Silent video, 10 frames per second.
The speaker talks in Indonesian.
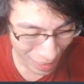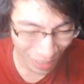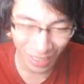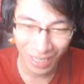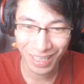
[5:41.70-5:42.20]

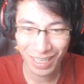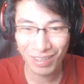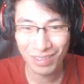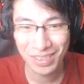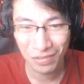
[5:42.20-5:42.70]
ada ini
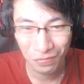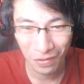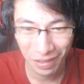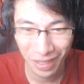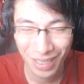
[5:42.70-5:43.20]

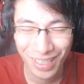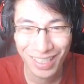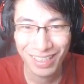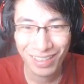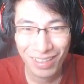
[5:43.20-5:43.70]
Lucifer kayak
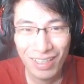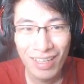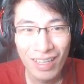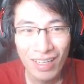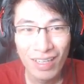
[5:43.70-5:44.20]
gitu.
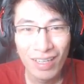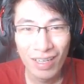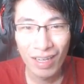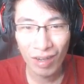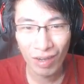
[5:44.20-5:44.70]

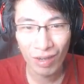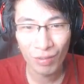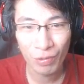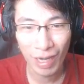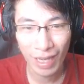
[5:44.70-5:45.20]

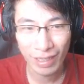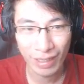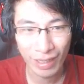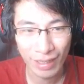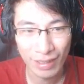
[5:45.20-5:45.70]
Oh,
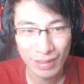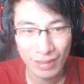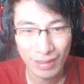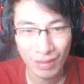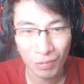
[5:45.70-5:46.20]
bulannya.
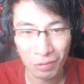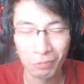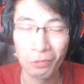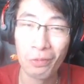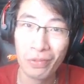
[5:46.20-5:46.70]
Mau
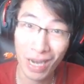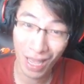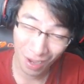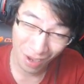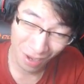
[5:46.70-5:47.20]
gue
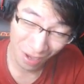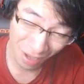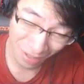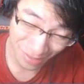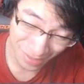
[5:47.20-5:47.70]
bilang
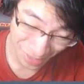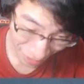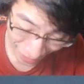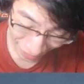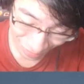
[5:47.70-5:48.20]

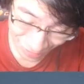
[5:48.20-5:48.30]
jelek